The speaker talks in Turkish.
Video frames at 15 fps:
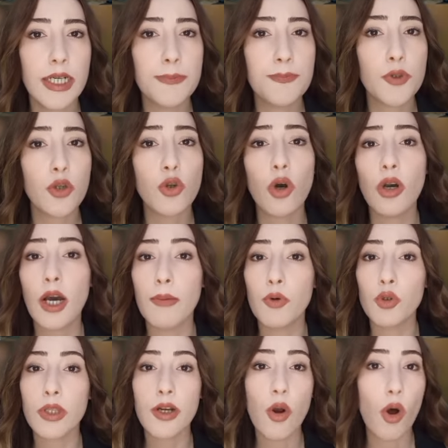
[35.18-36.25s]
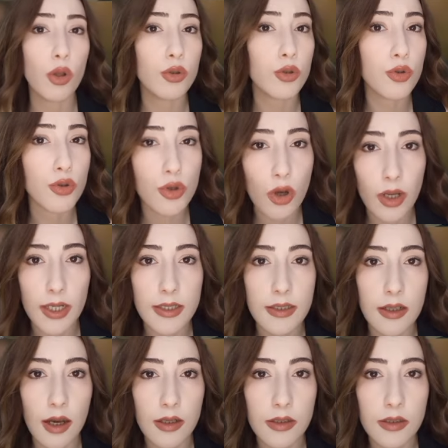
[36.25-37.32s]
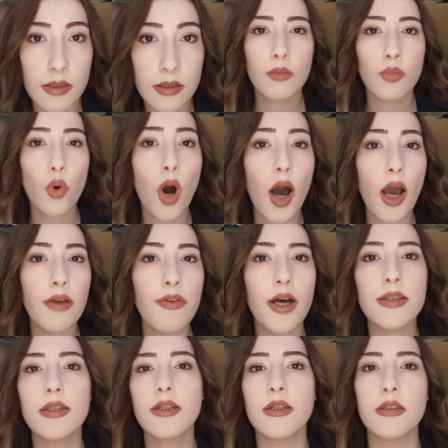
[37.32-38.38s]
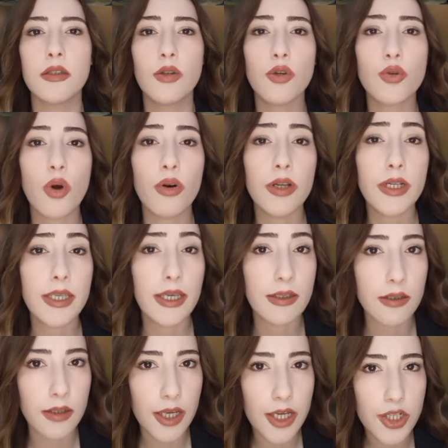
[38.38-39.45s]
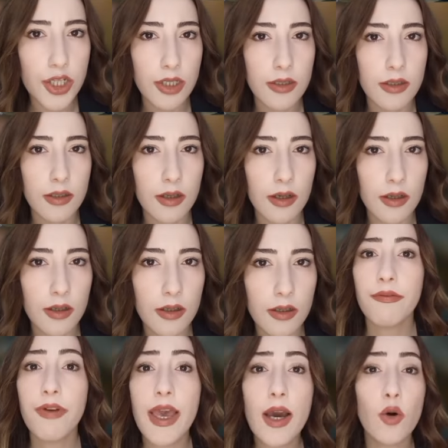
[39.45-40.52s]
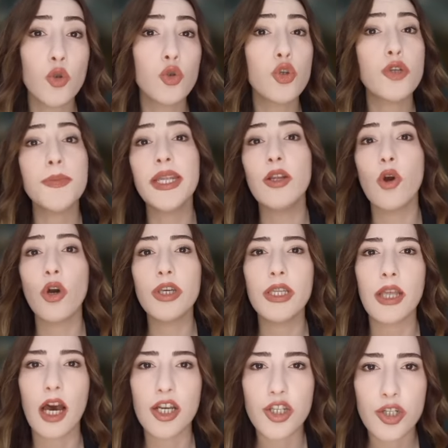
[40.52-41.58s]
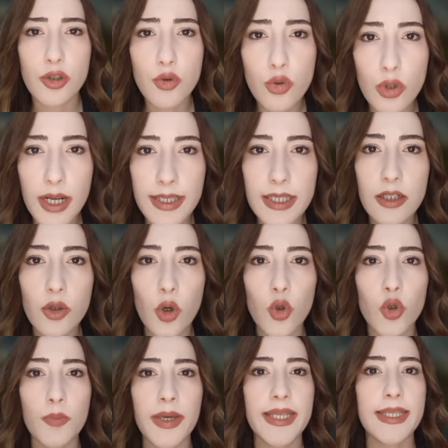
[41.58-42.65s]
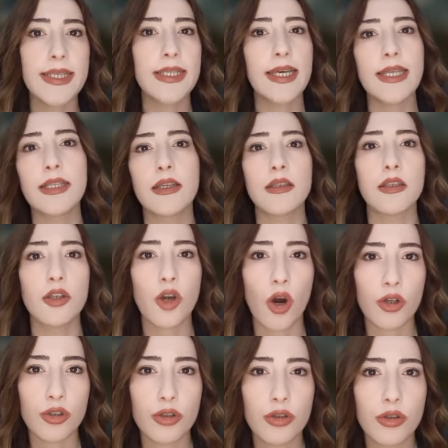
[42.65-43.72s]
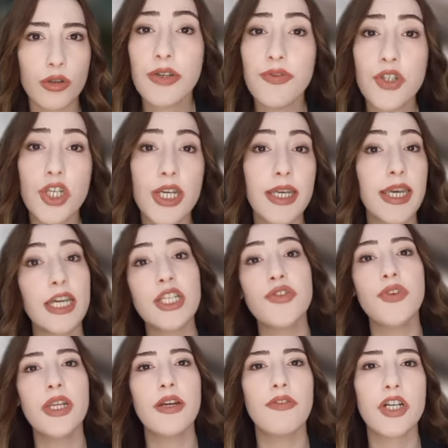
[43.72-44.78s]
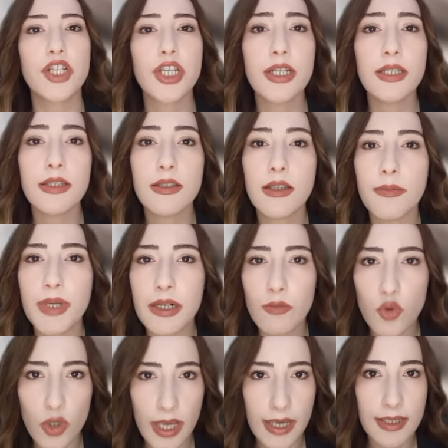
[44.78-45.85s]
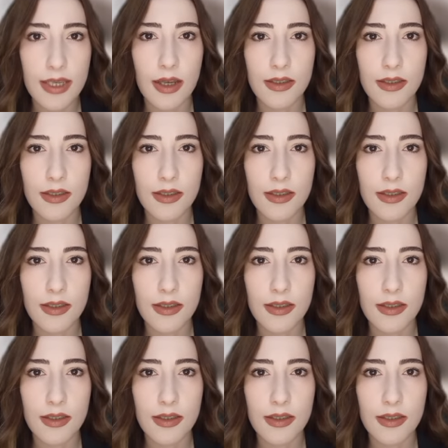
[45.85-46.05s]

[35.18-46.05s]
gliptodon kabukları olduğunu söylediler. Bu hayvanların dinozorların yanında yaşadığına ve 30 milyon yıl aşkın süredir görülmediğine inanılıyor. Çiftçi keşfini Washington'da bir müzeye